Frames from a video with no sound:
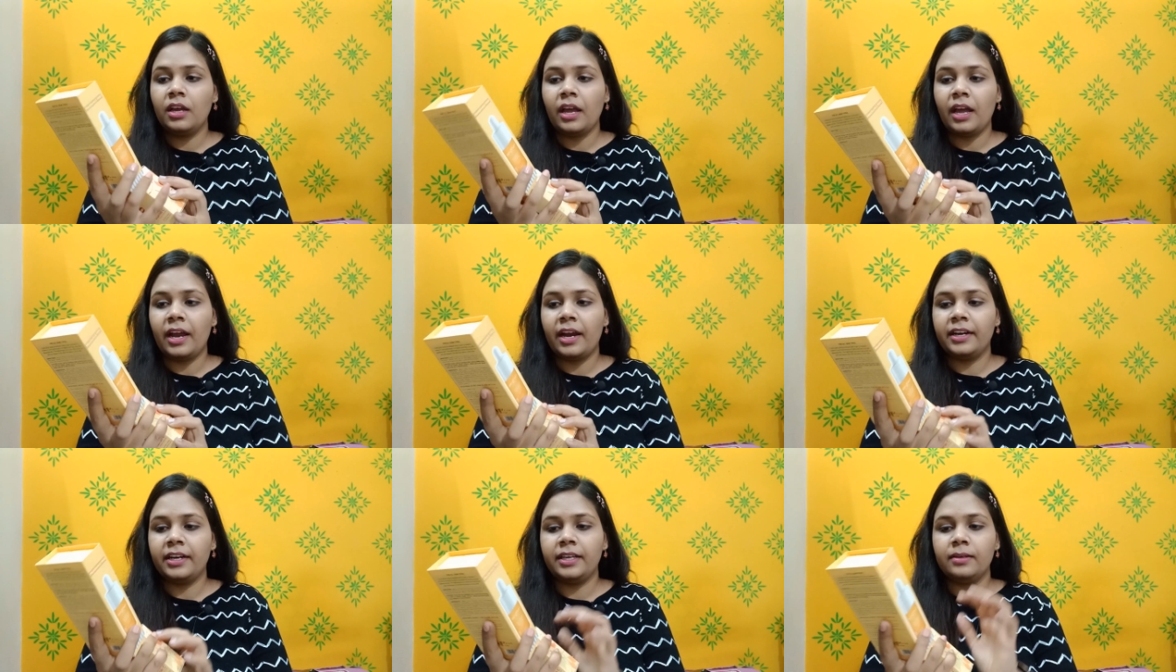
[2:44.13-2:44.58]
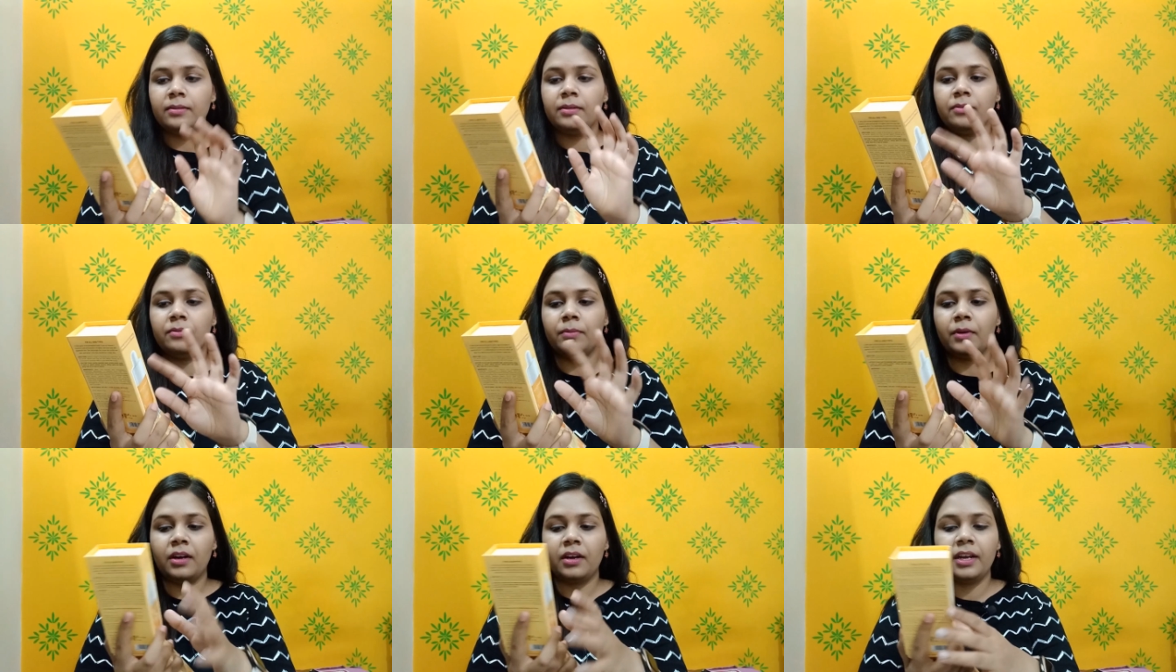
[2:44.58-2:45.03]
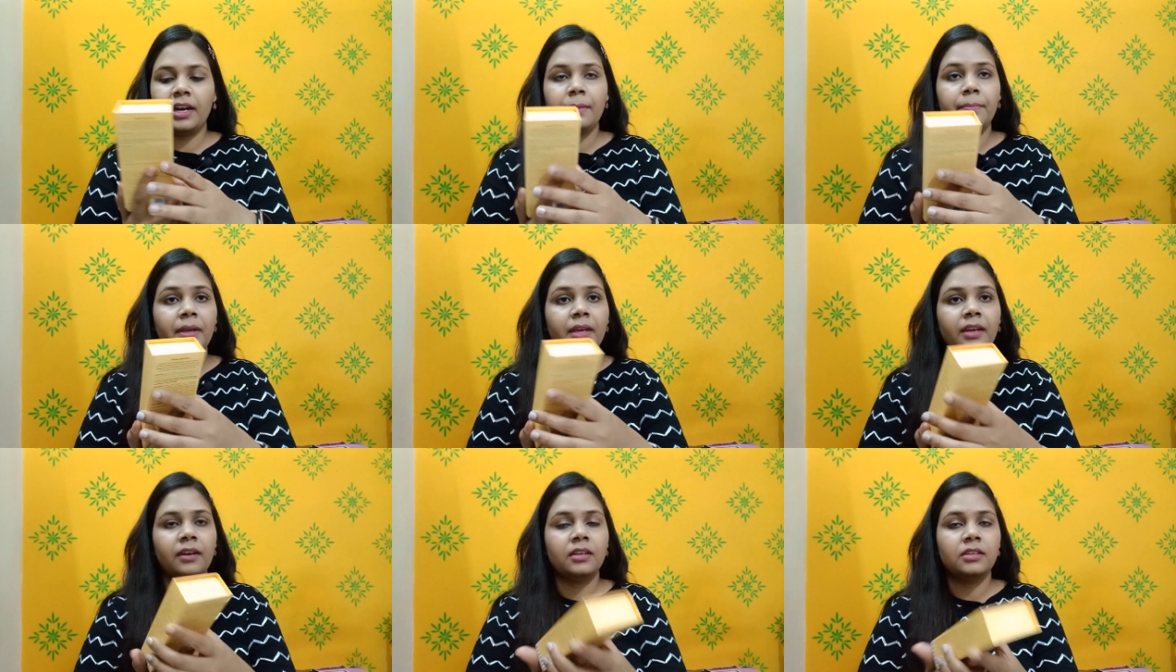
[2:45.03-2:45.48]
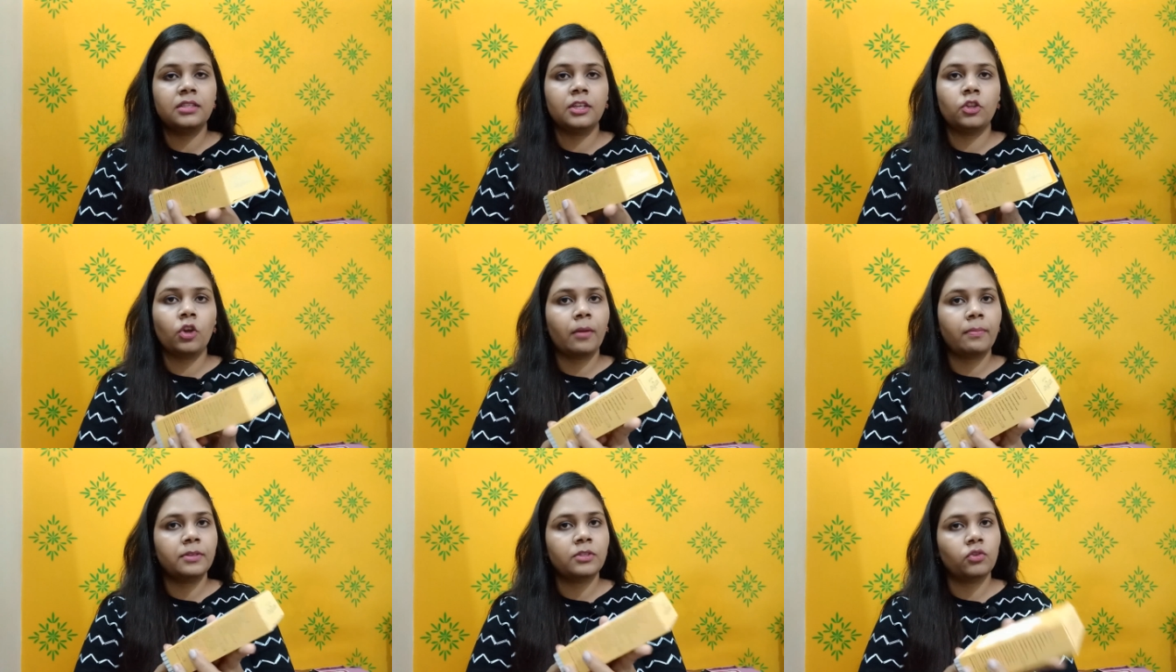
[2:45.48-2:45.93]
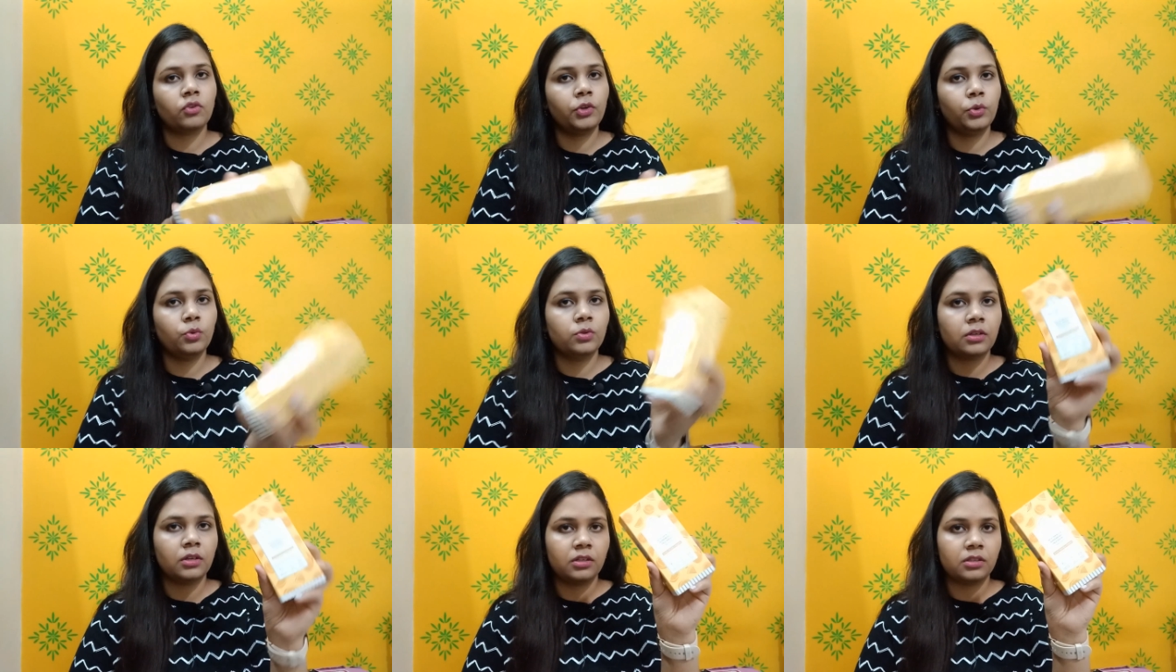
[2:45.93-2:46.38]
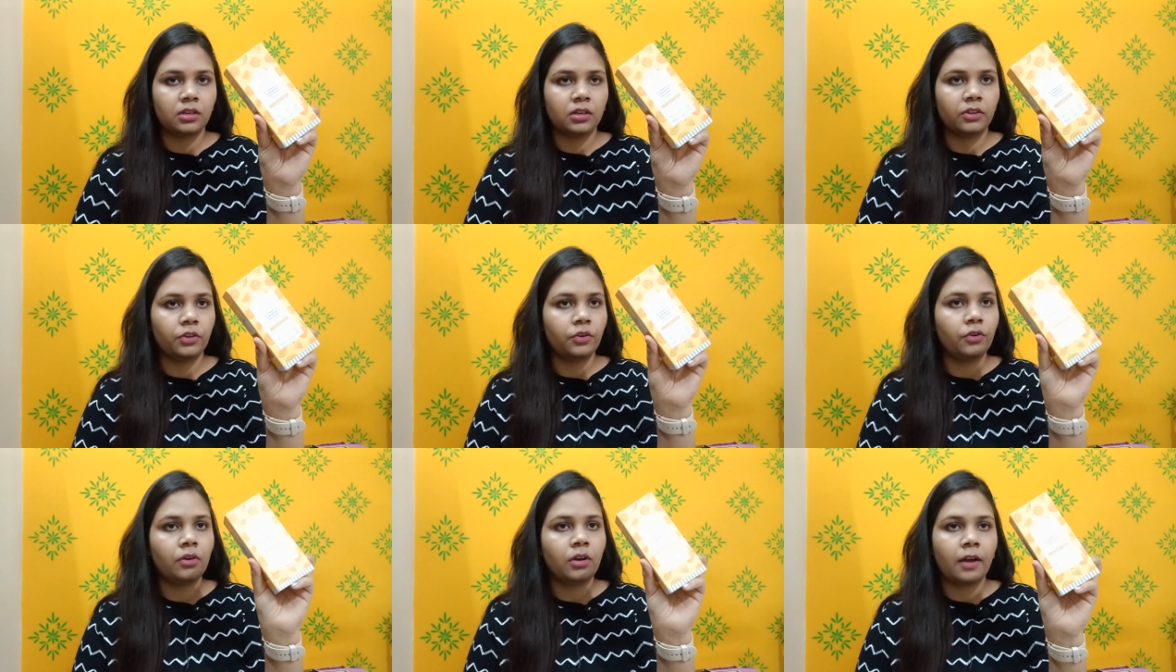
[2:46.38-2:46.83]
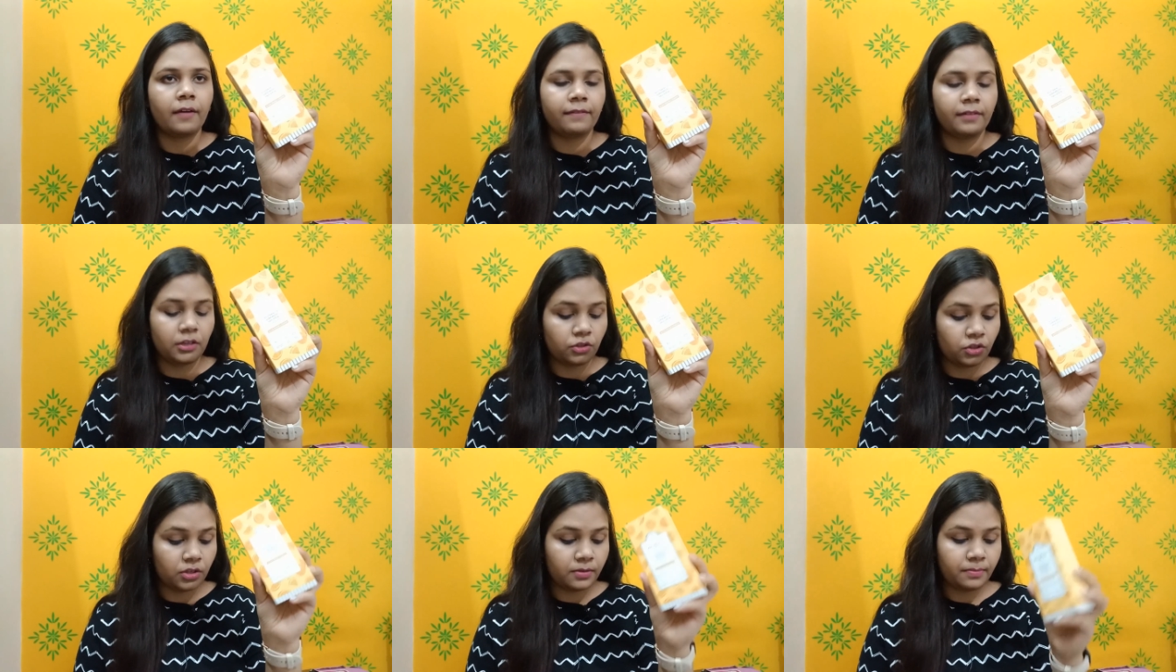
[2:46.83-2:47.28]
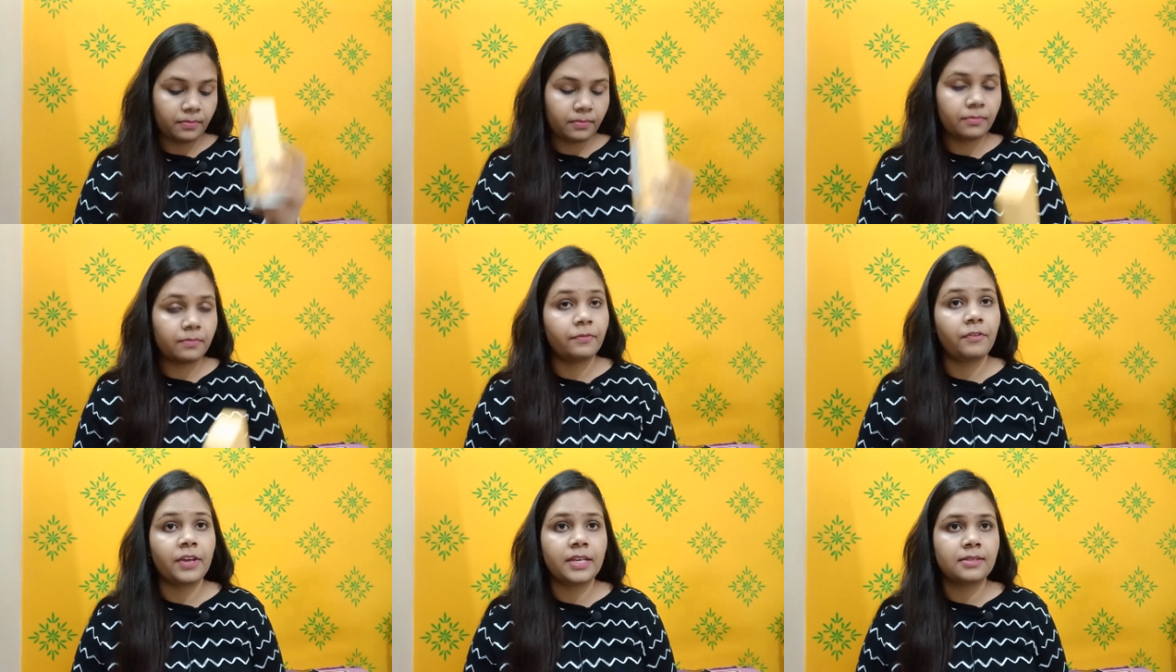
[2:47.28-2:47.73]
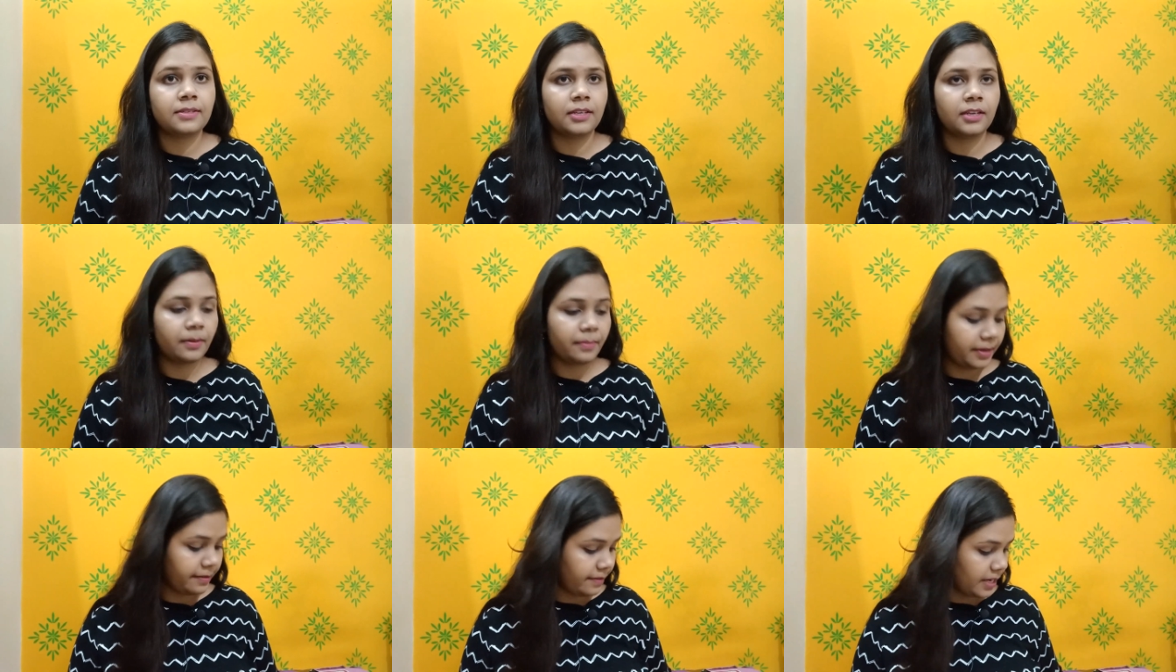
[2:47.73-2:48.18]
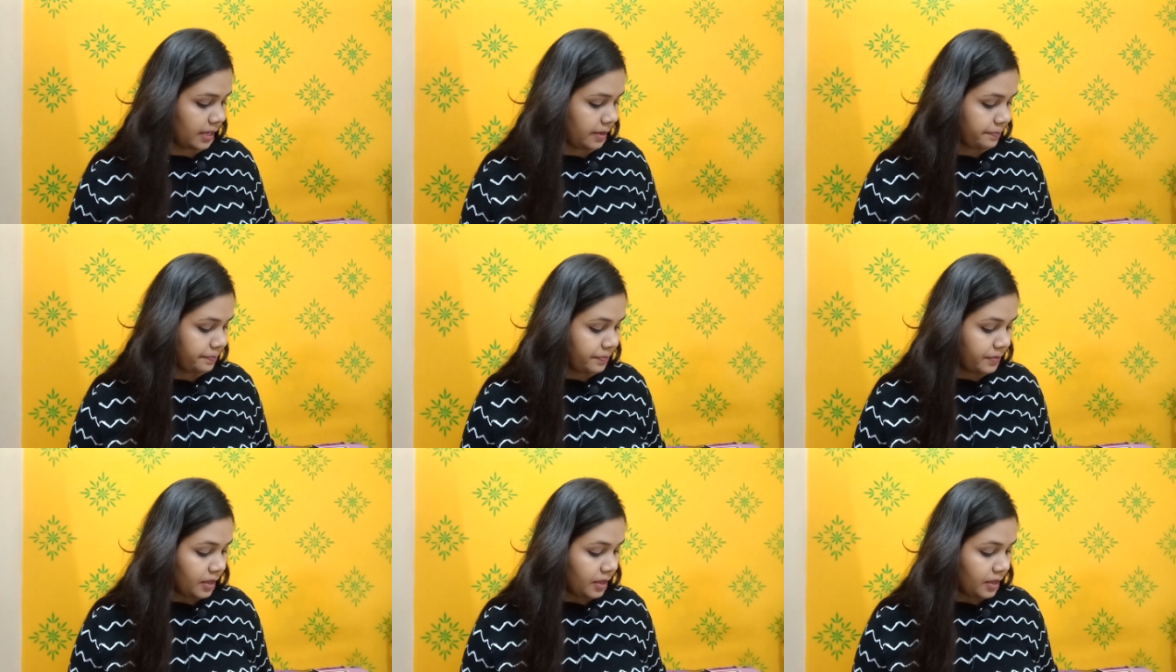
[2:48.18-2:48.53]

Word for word: एंड ये अगर आप बिगनर्स हैं तो आप इसको यूज़ कर सकते हो काफ़ी अच्छा फेस सिरम है वाला